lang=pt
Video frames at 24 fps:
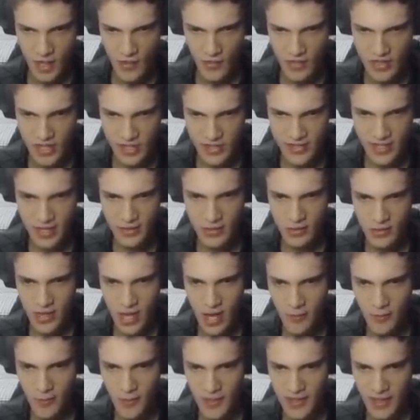Vou ter que sair do
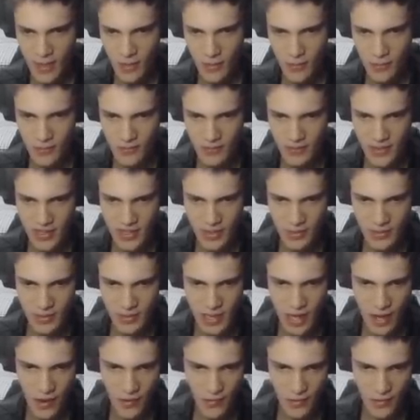carro para dar, pra dar um grau.